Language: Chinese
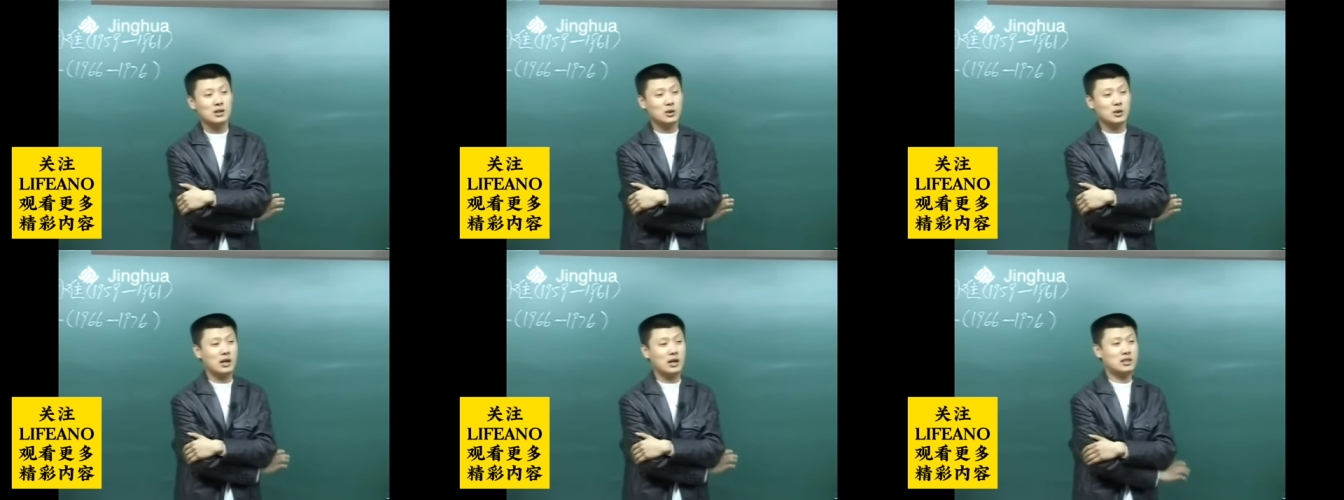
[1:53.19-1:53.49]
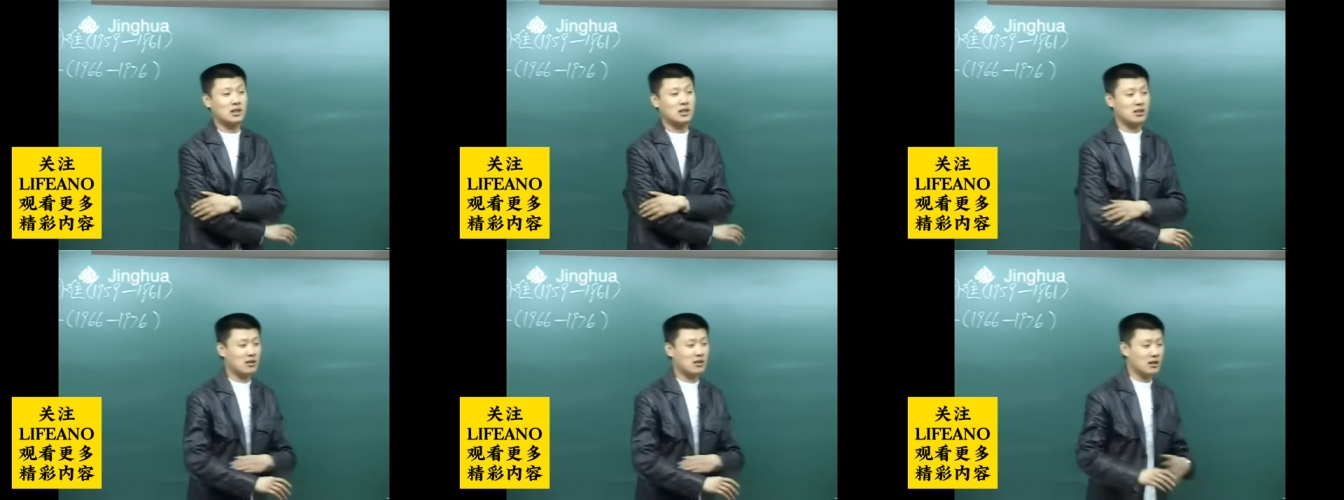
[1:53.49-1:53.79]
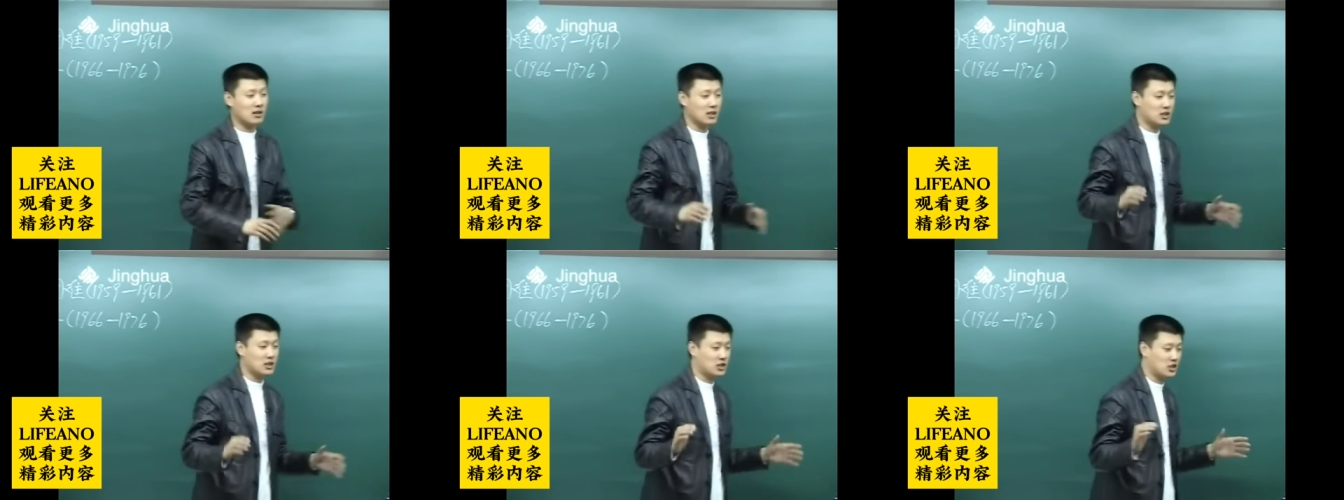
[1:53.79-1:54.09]
所以整
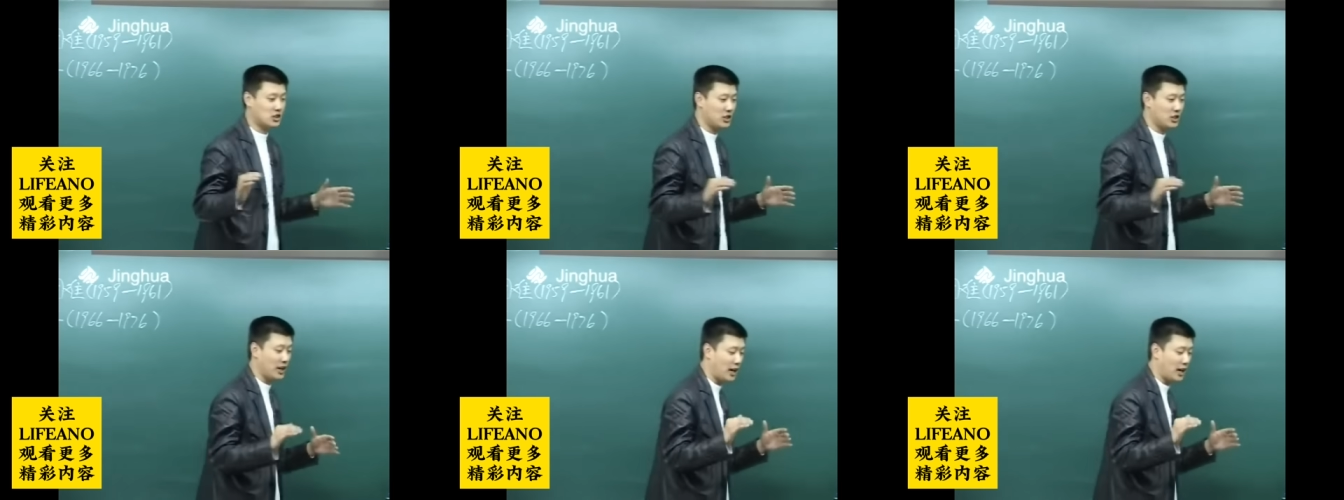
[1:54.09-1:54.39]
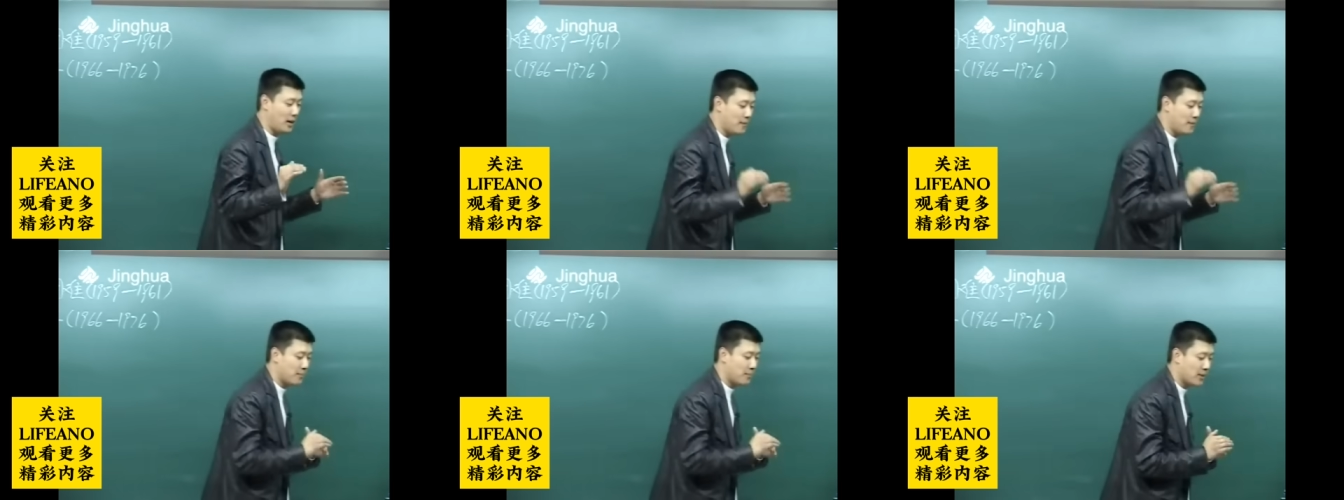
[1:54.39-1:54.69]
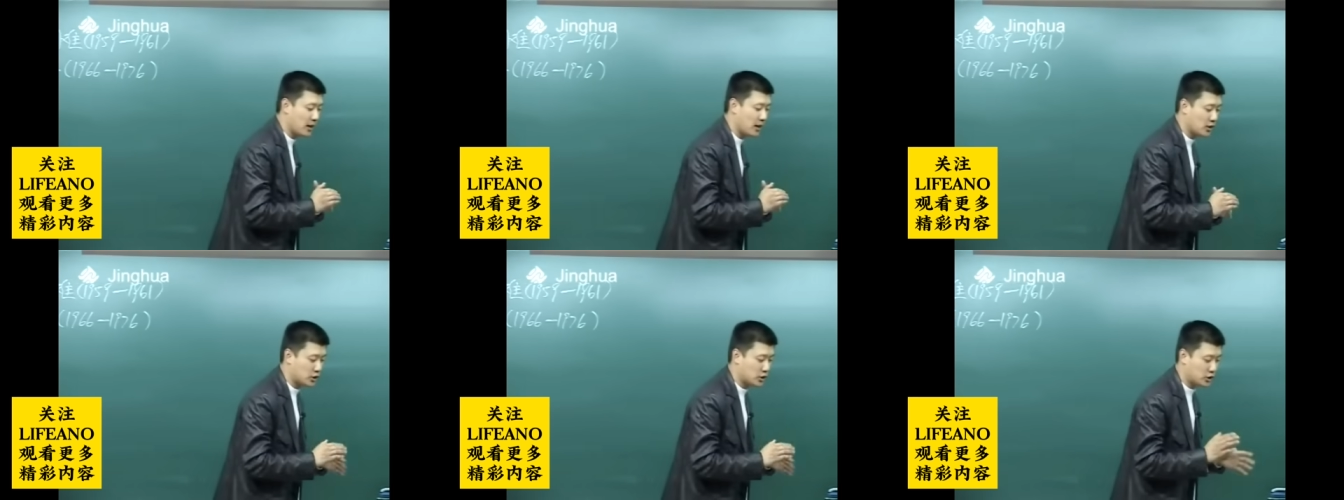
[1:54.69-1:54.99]
个这十年，
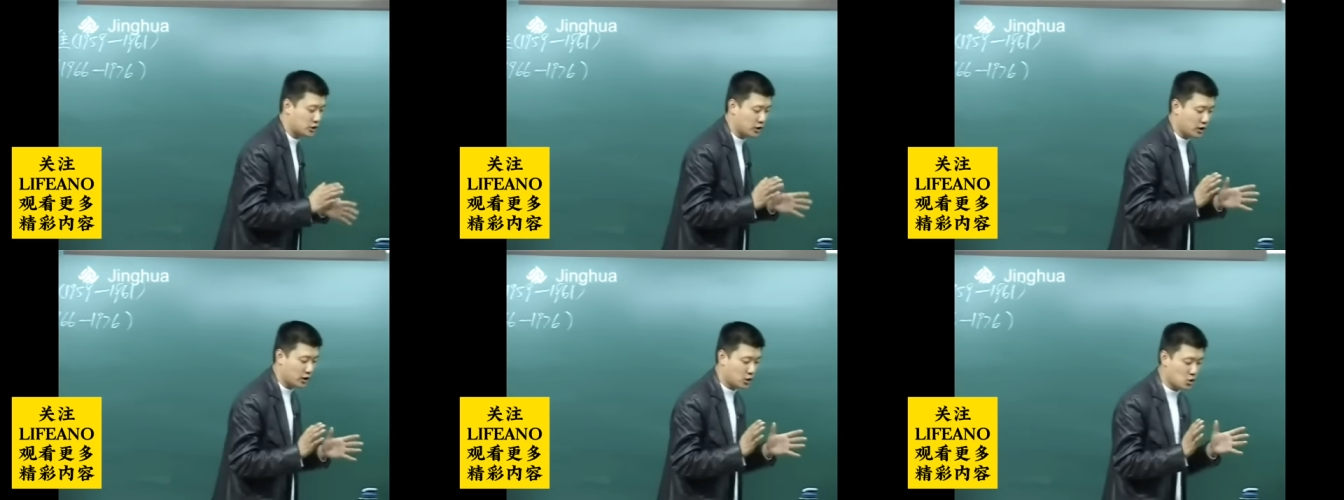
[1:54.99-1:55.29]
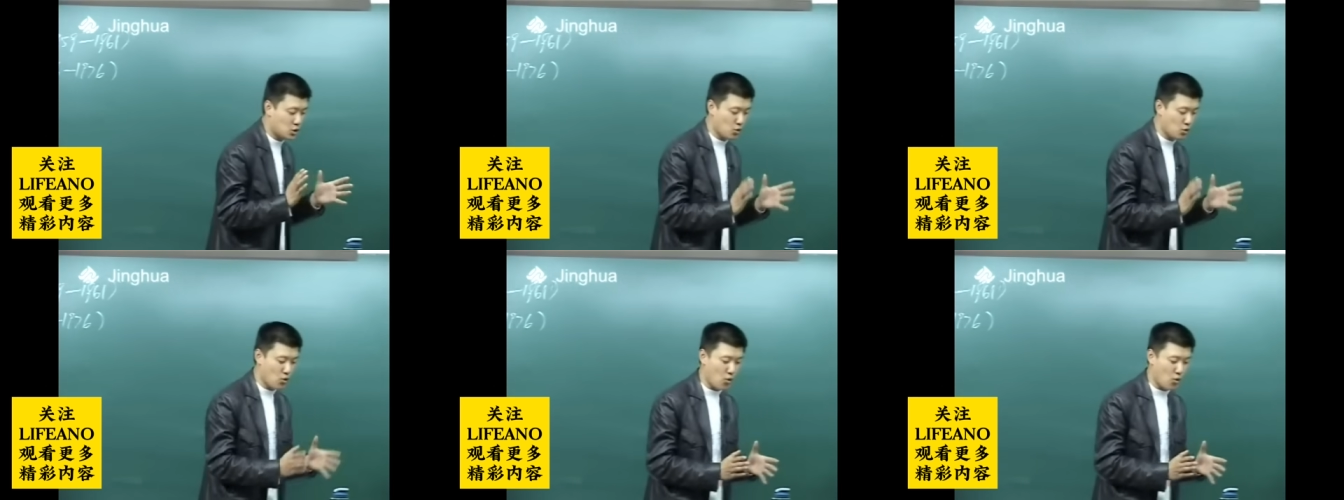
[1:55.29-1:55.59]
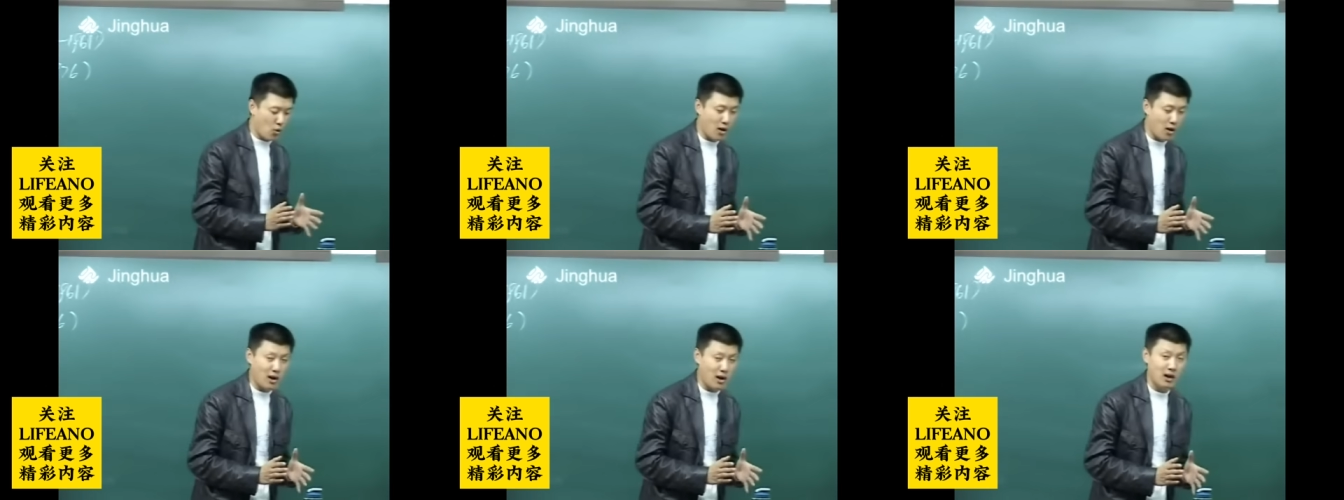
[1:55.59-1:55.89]
使得中
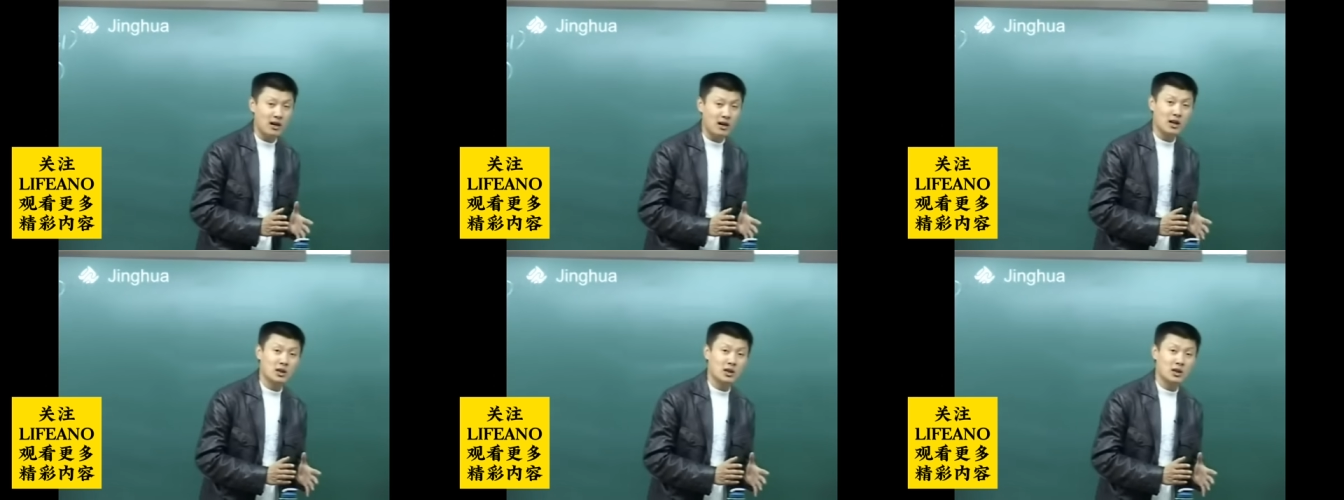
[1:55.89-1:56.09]
国